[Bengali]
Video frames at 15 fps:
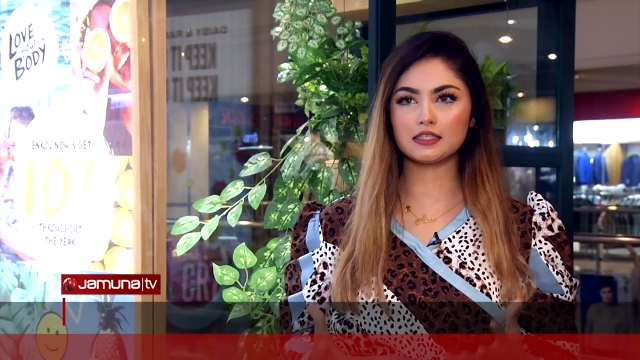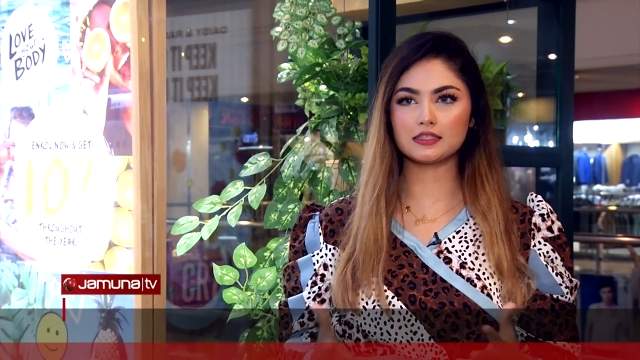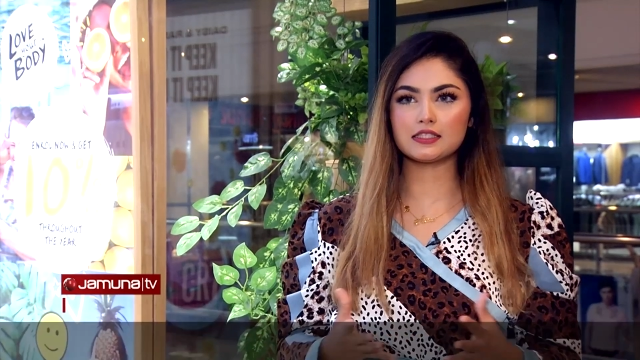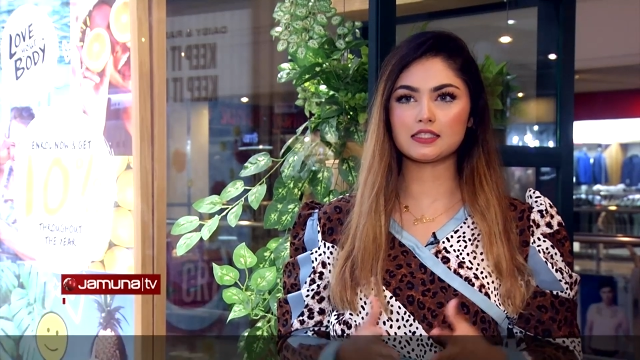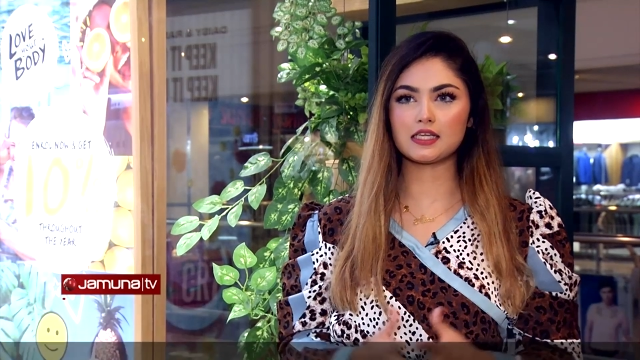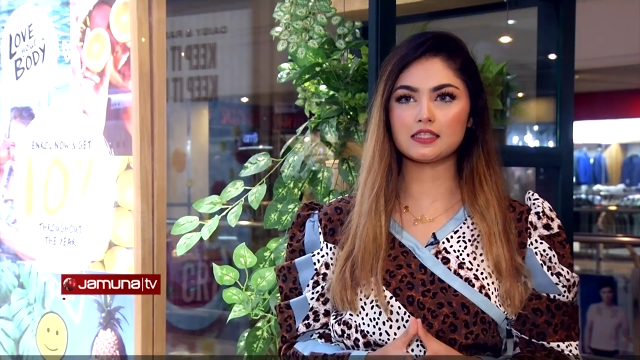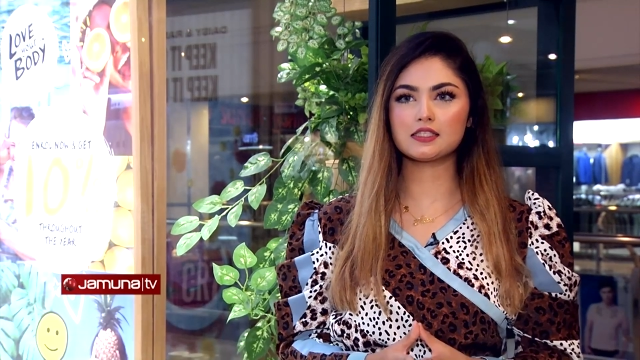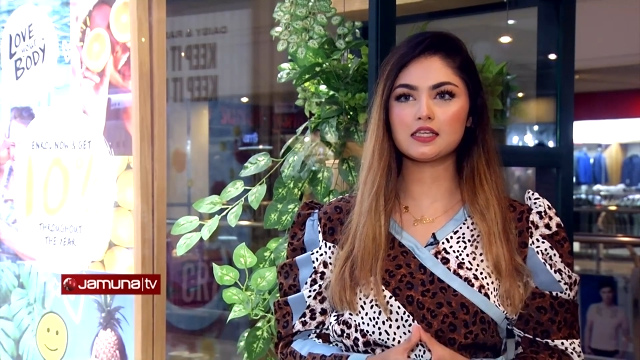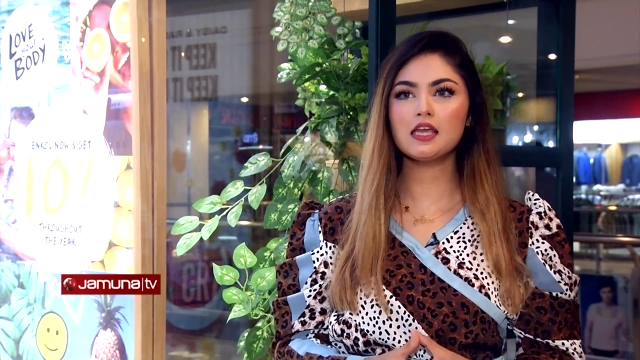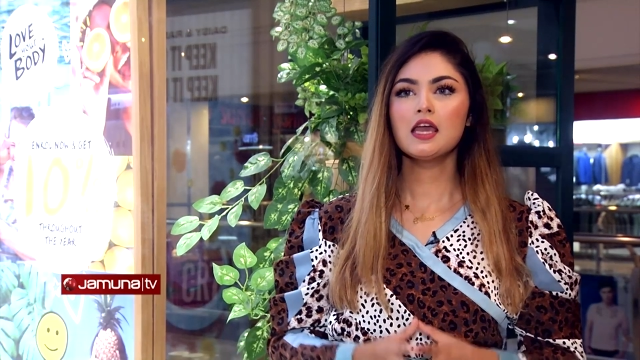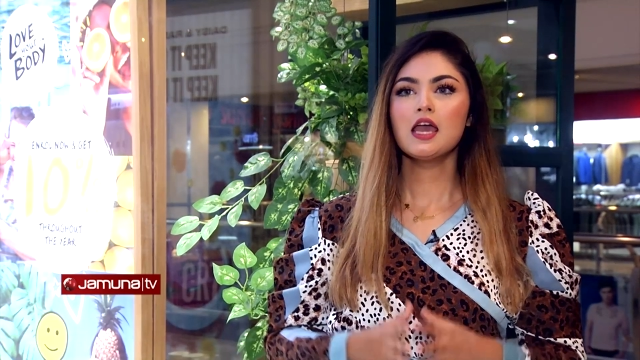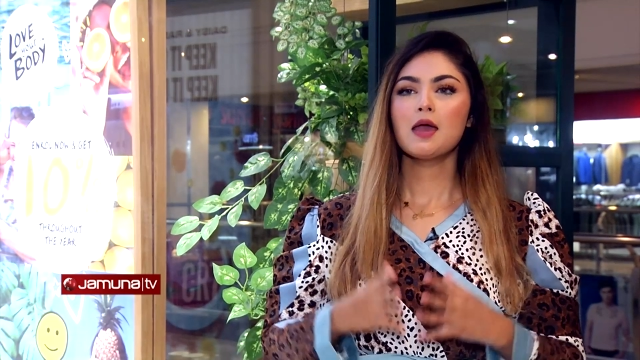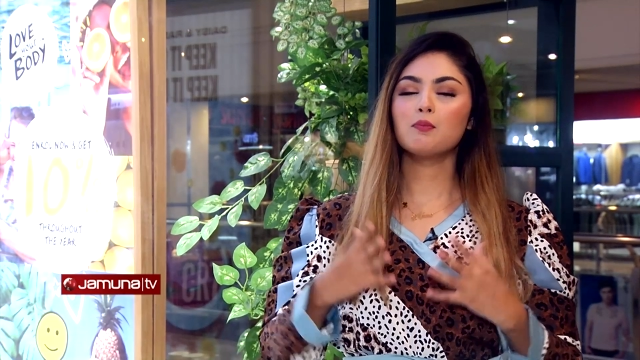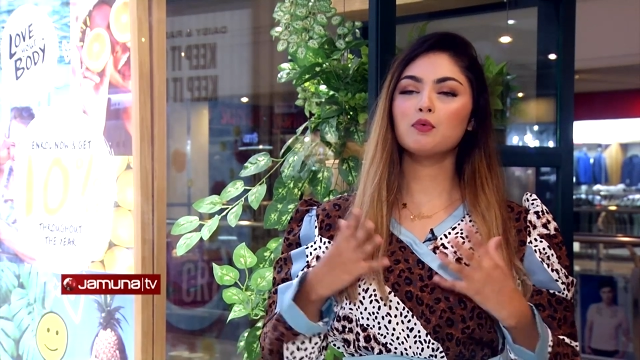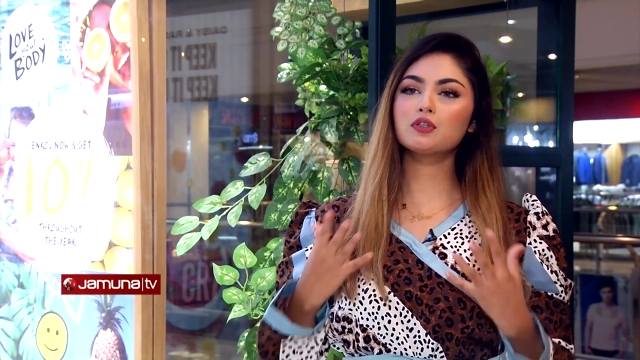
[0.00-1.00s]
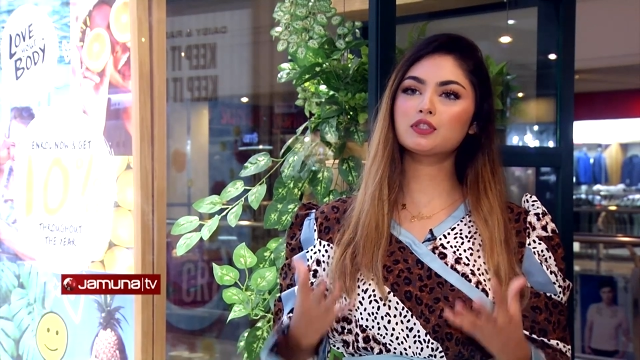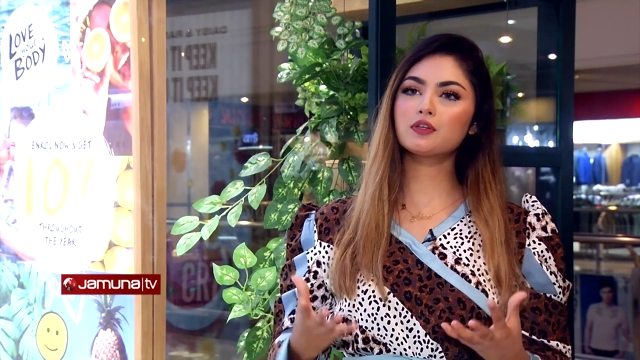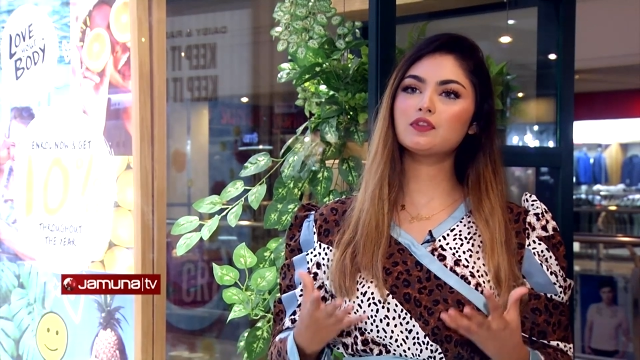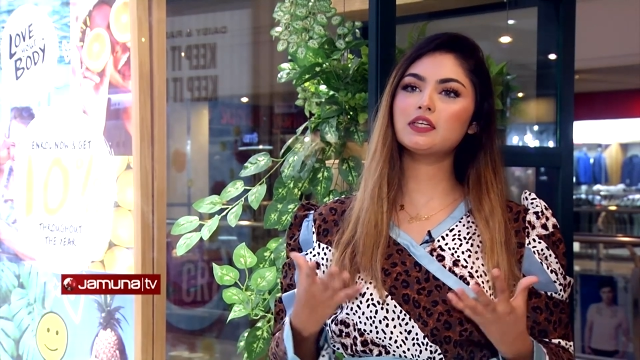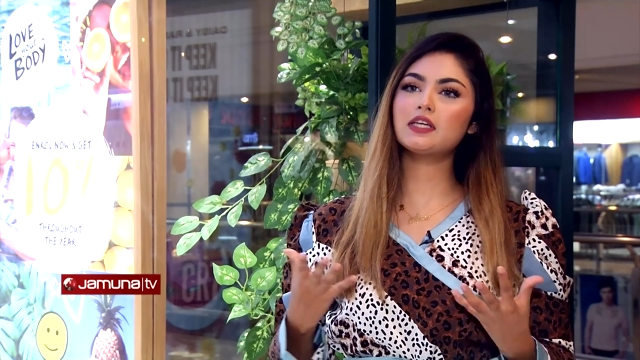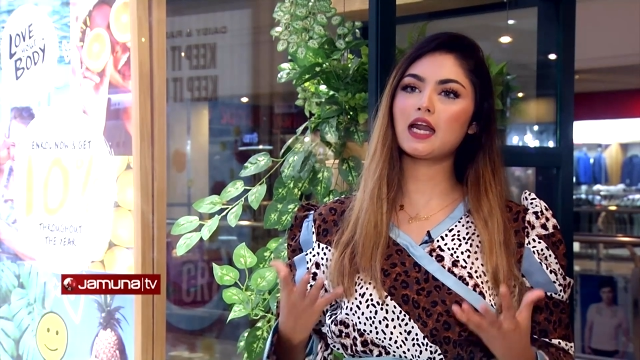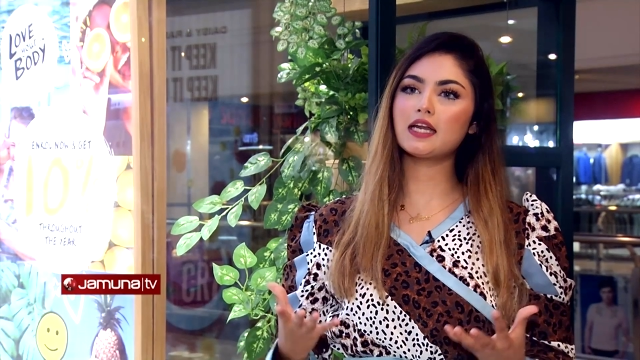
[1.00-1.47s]
রাখতে চাচ্ছে মোস্ট
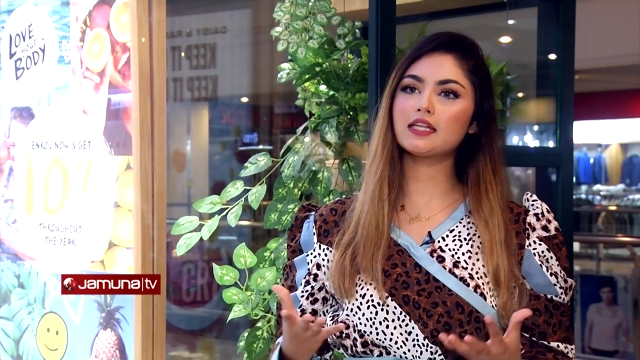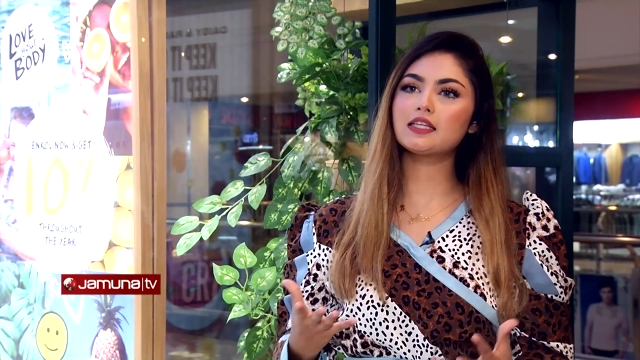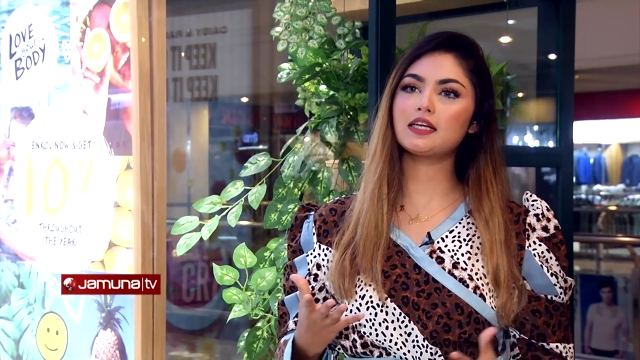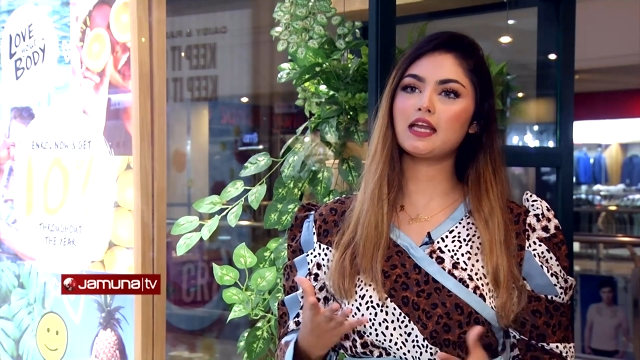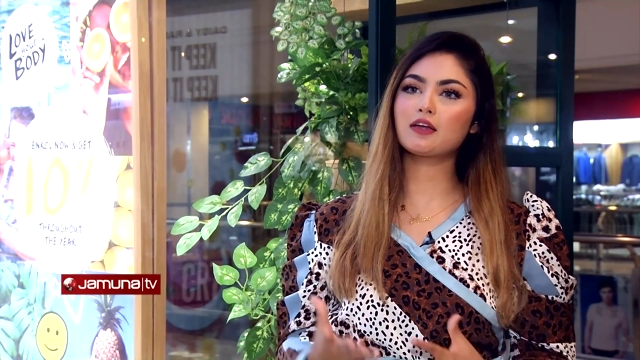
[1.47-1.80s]
অফ দ্য নারীদের